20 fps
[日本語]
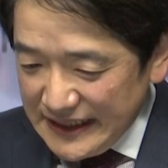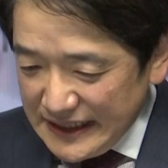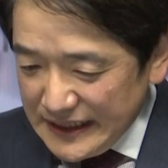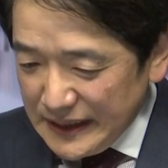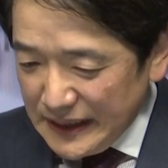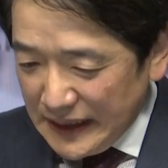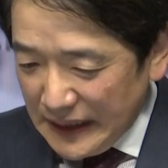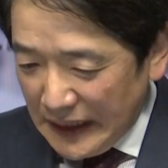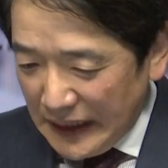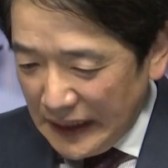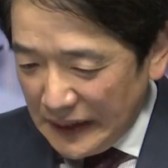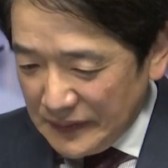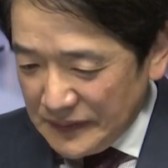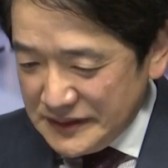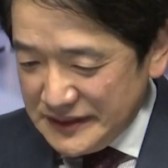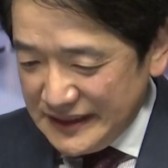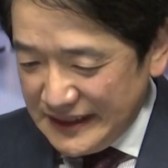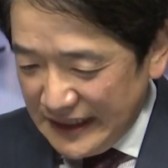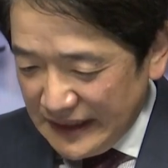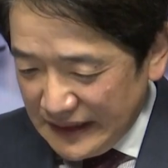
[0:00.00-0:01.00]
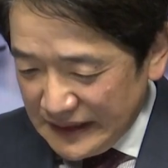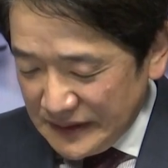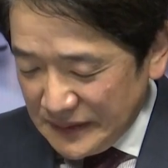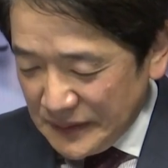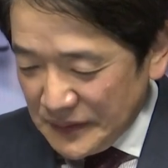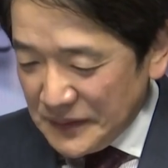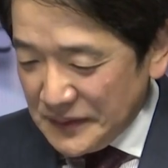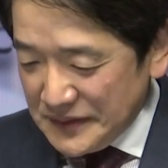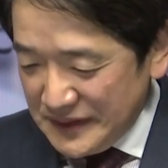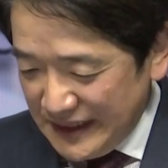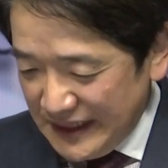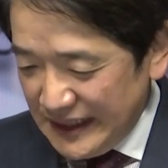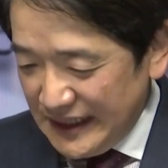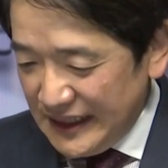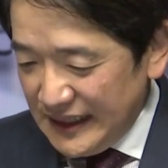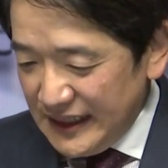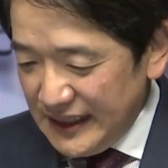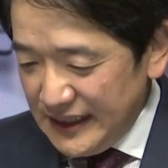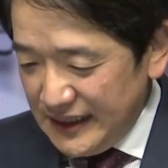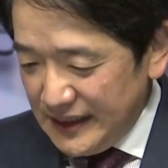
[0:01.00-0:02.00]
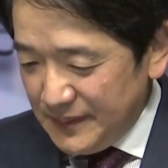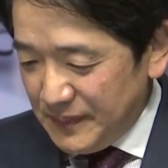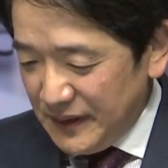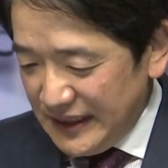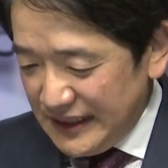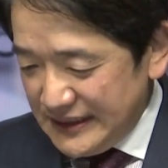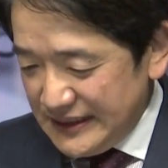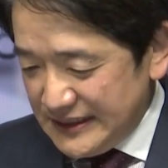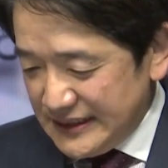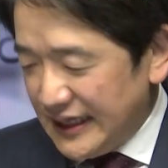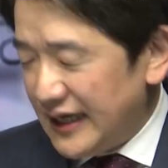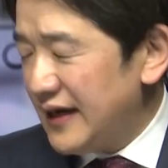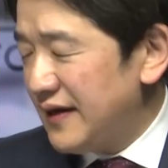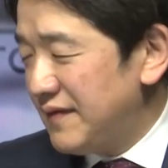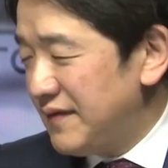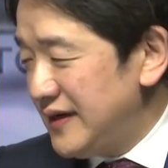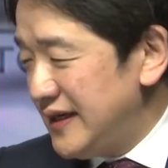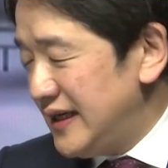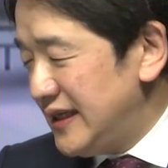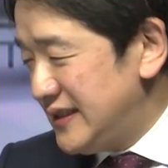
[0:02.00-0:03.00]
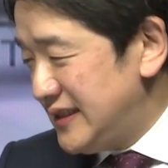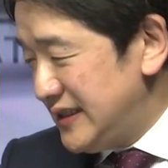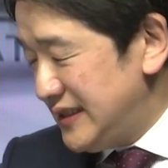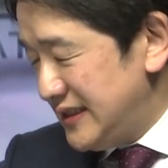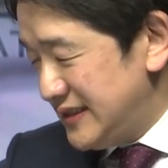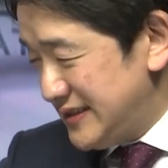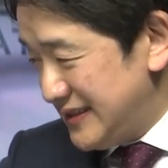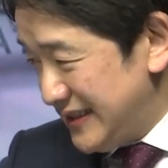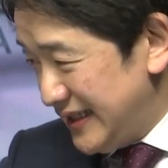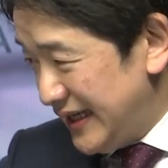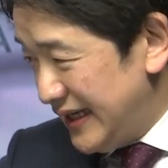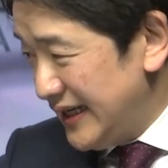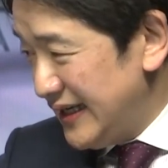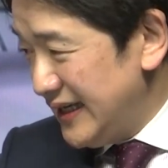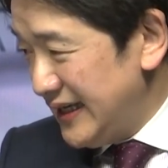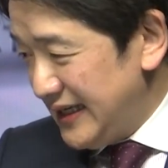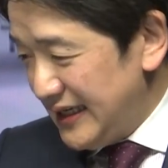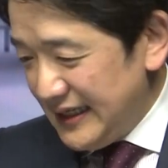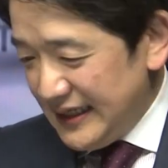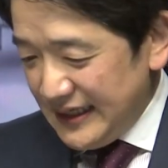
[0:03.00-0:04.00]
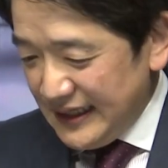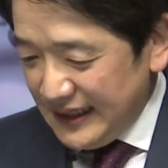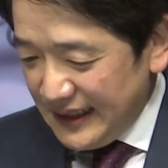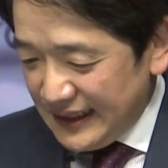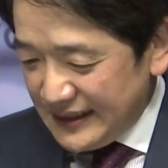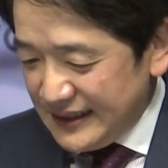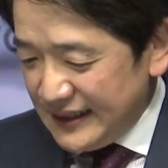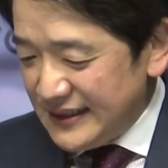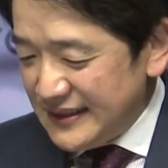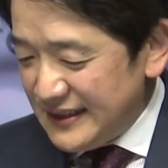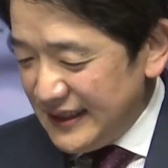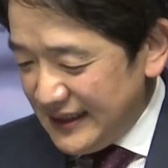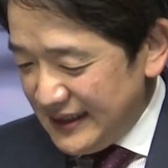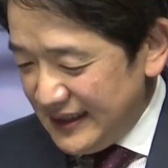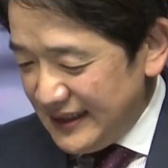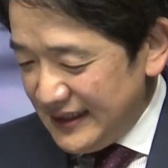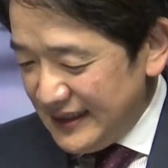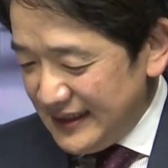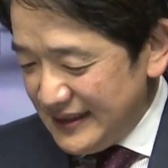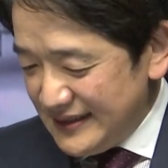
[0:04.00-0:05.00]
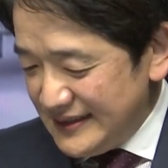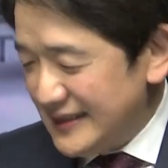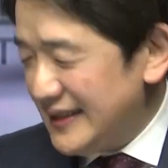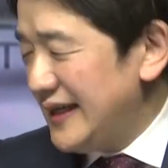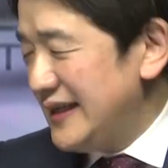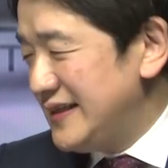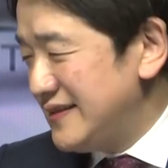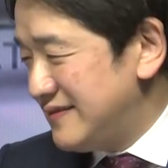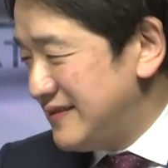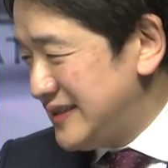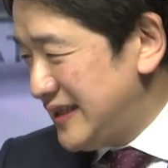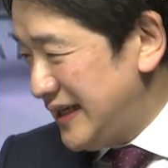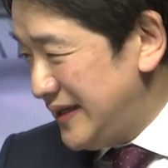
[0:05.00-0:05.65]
にはこちらの方にやっぱり力を入れてですね、ええやっていきたい次第でござい